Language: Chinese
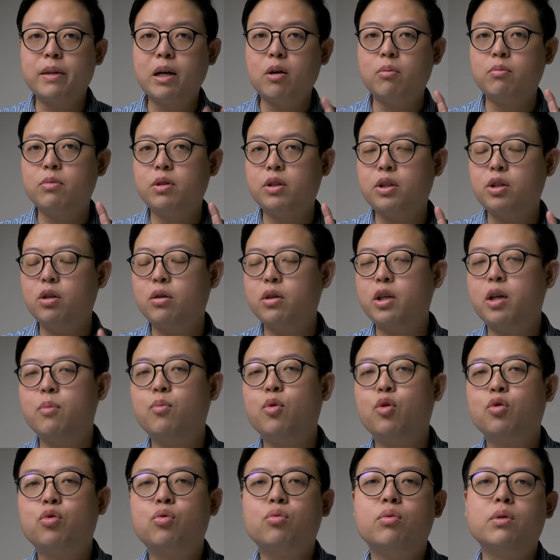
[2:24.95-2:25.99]
那我们使用研
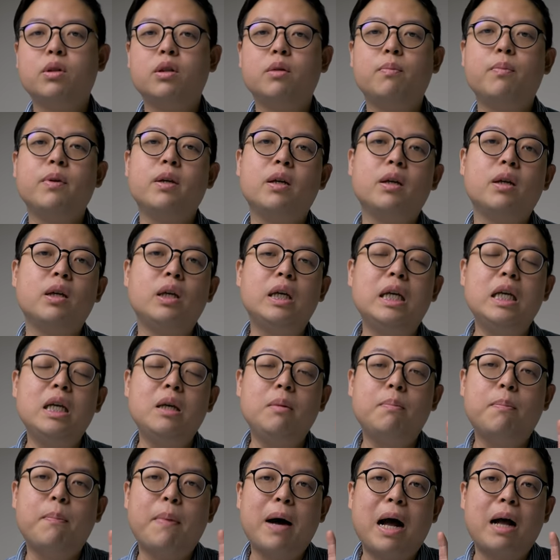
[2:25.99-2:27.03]
磨度呢，比
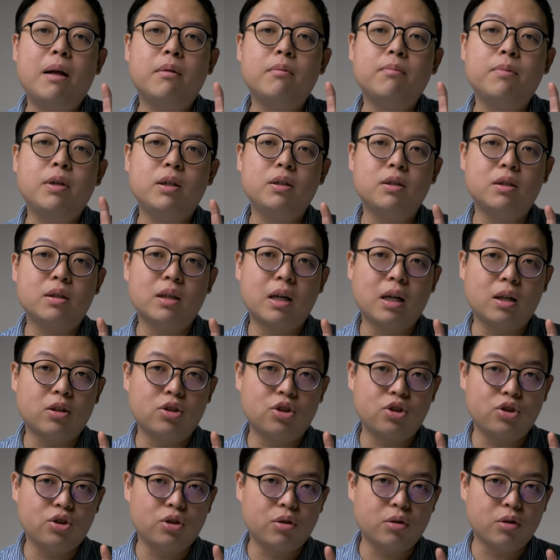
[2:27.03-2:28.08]
一般平常
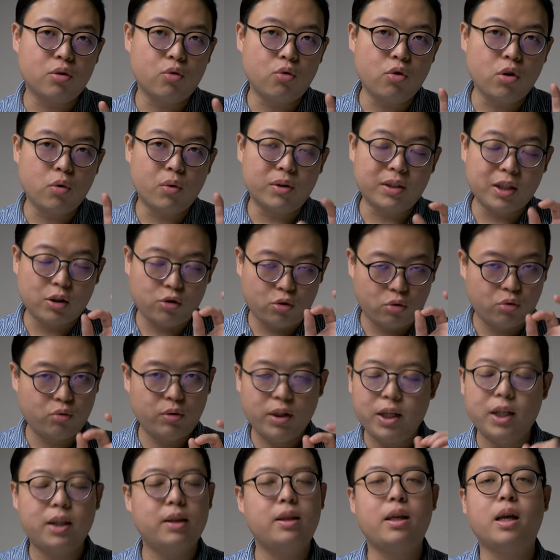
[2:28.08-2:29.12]
使用的略微再粗
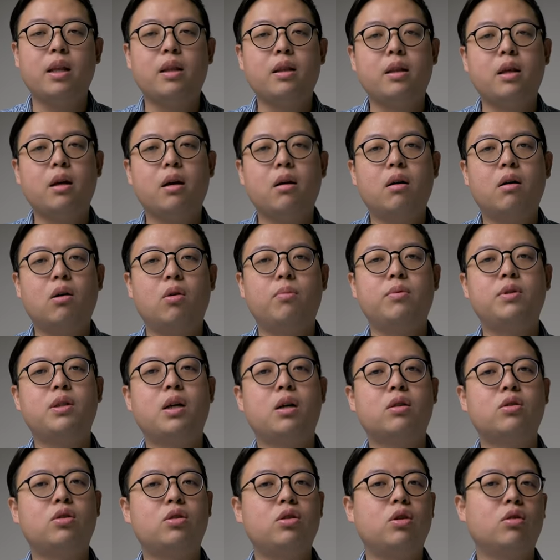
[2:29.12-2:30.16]
一点点哦。我平
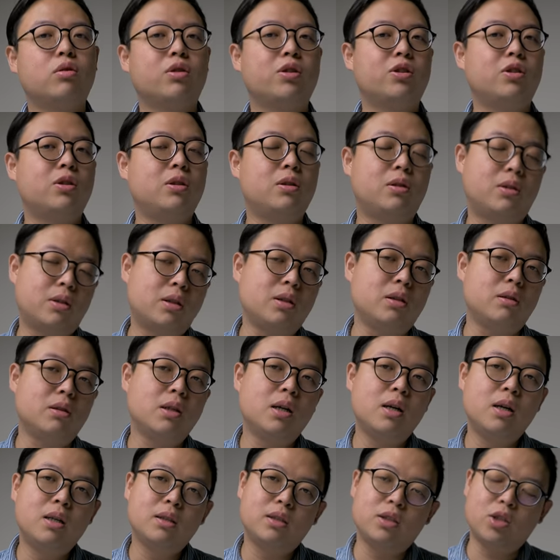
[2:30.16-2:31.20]
常使用的是四，
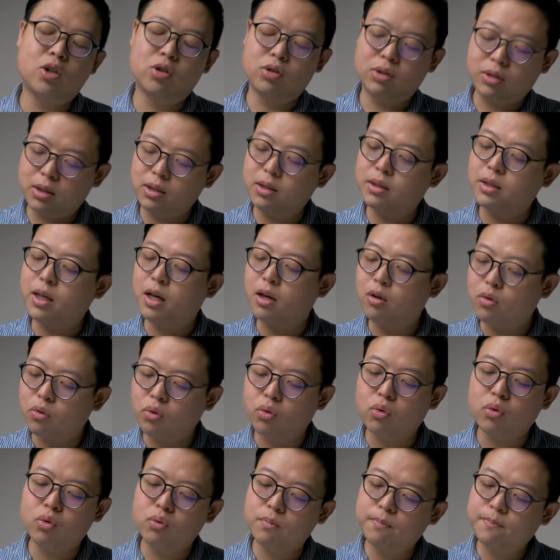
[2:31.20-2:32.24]
今天用四点
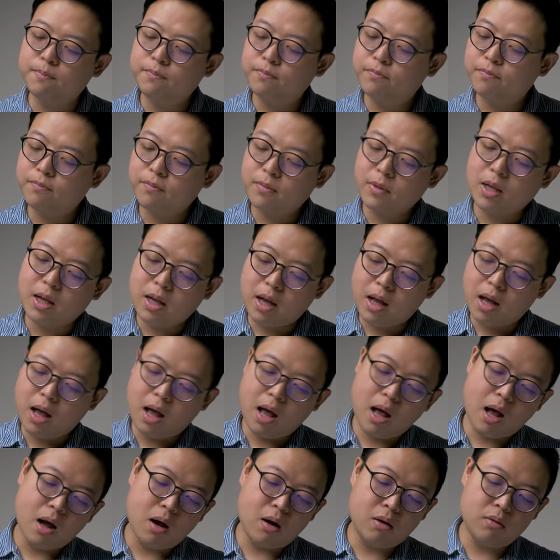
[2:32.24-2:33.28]
五。
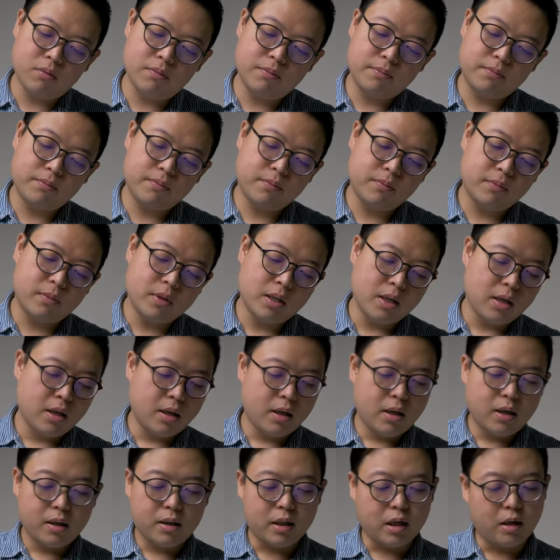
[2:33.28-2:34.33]
好，
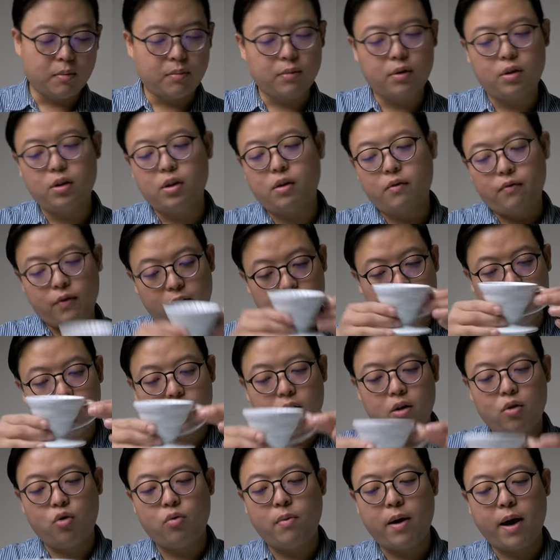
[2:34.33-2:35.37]
那我们使用 B 幺
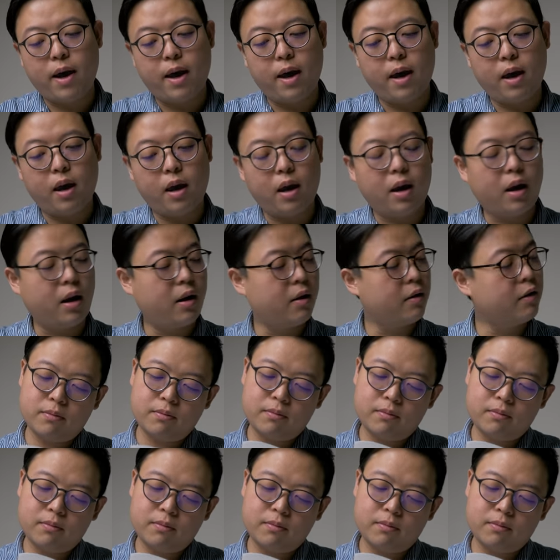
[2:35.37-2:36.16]
零滤杯。